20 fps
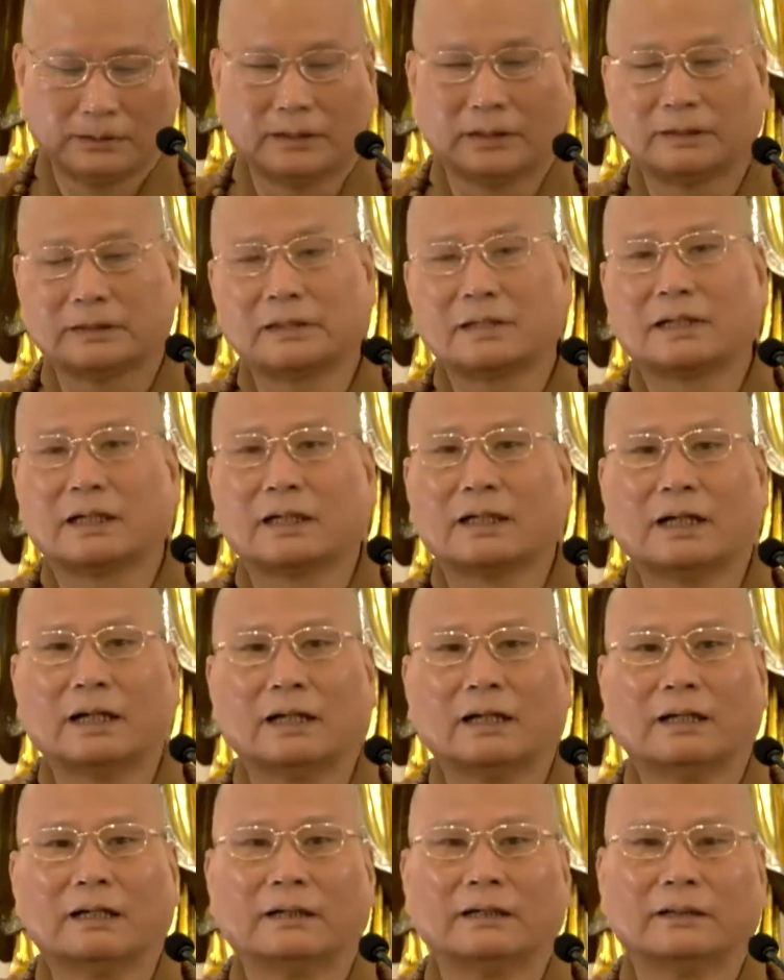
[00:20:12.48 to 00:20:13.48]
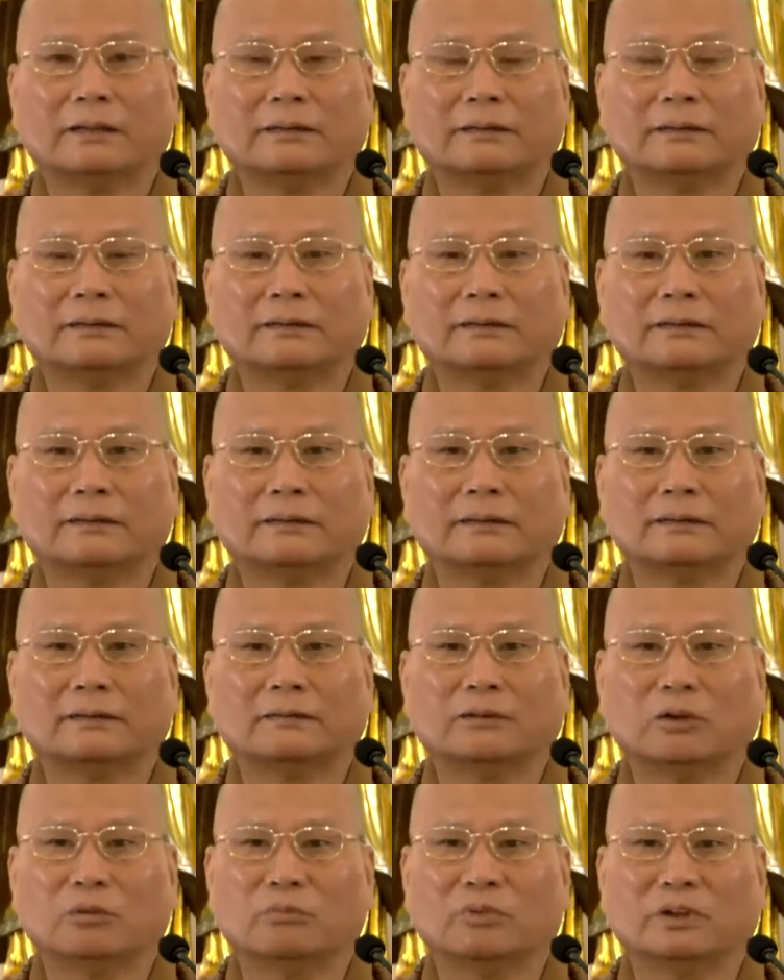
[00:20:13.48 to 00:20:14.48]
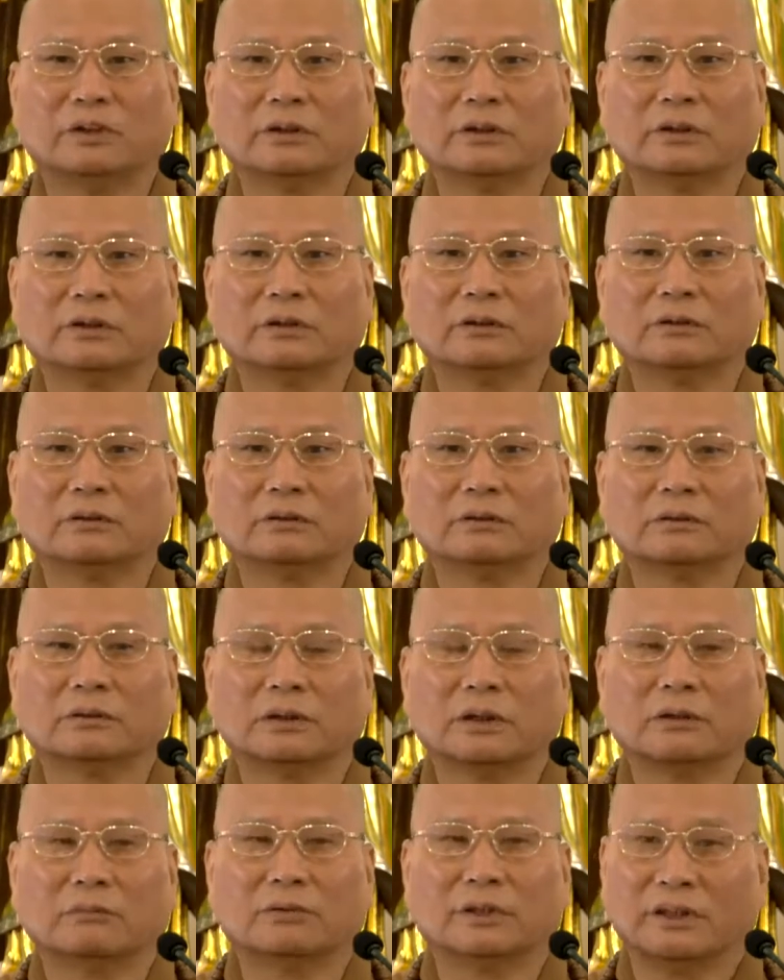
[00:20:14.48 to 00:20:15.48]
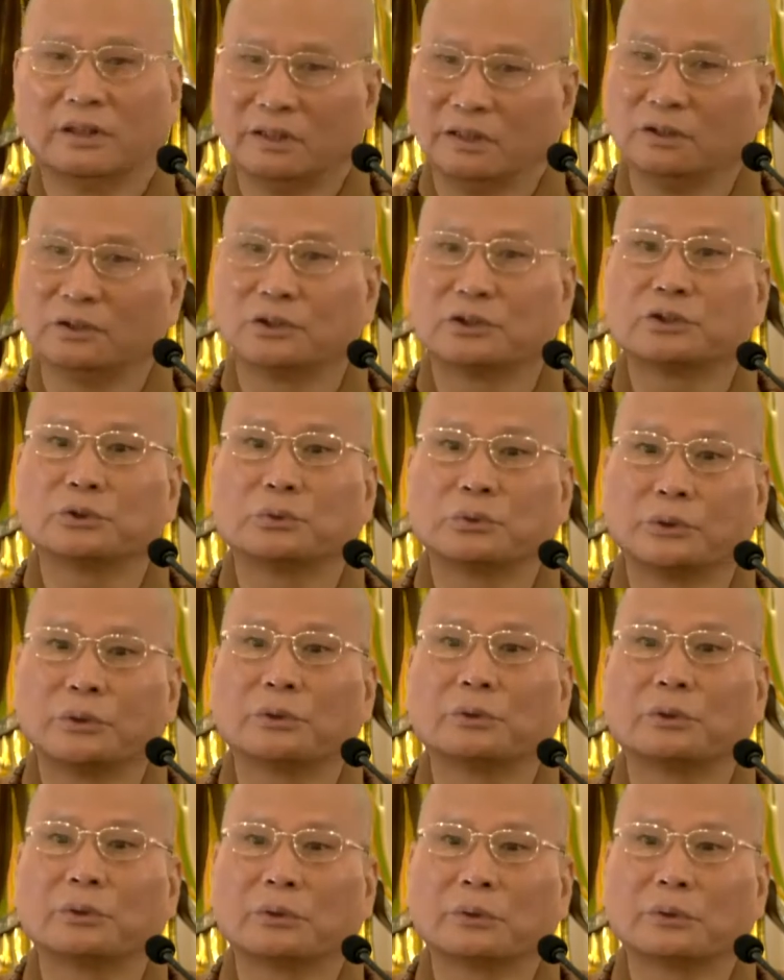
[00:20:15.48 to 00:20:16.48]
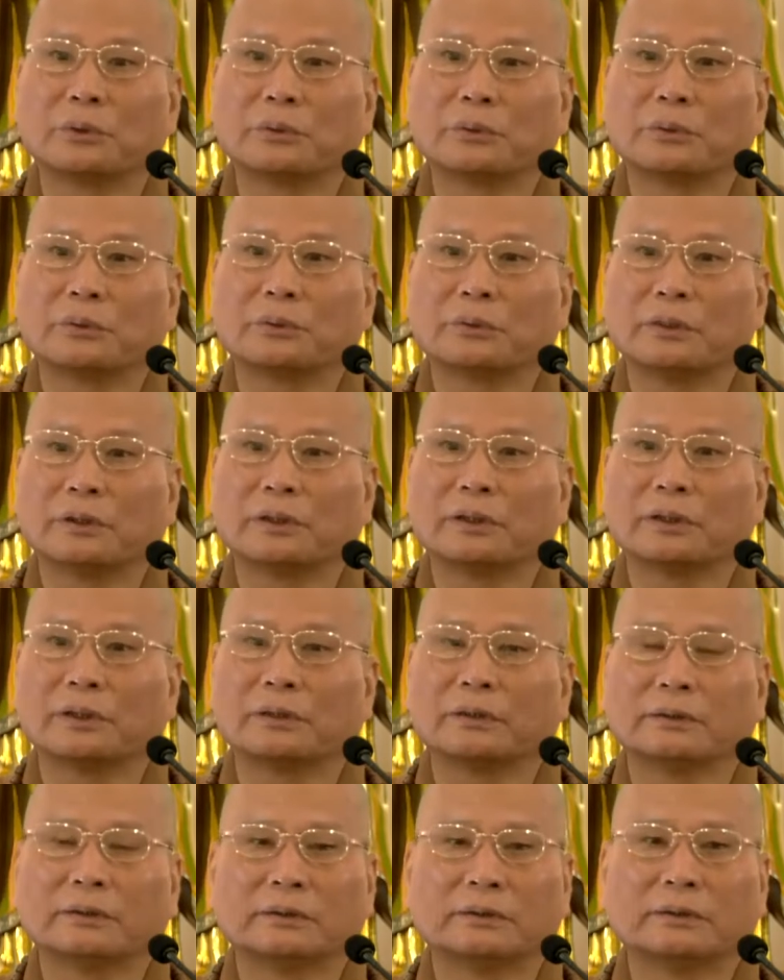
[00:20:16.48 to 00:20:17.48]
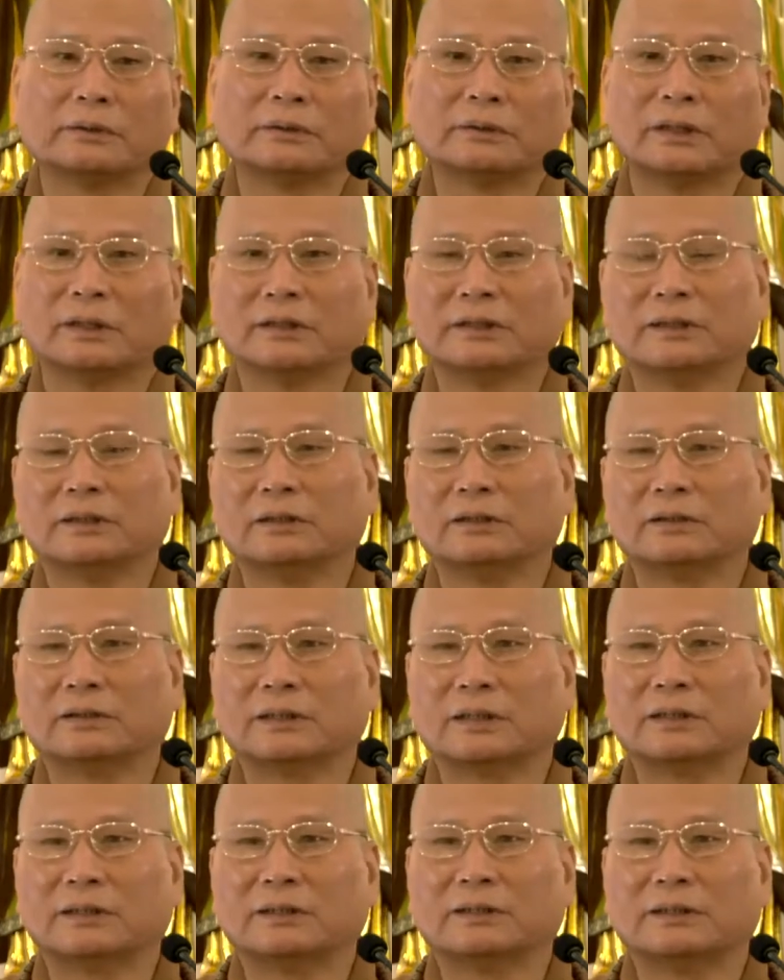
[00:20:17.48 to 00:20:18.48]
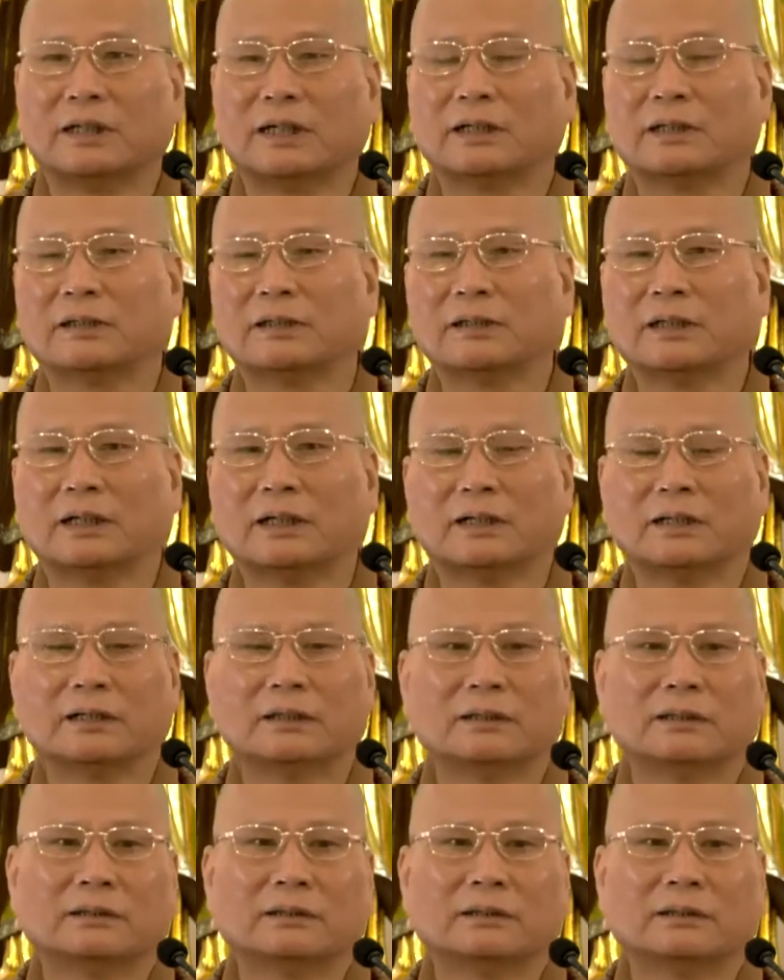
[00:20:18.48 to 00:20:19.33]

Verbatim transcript: 啊，这样啊，啊，我们啊会很有受用，啊，那你在家里呀？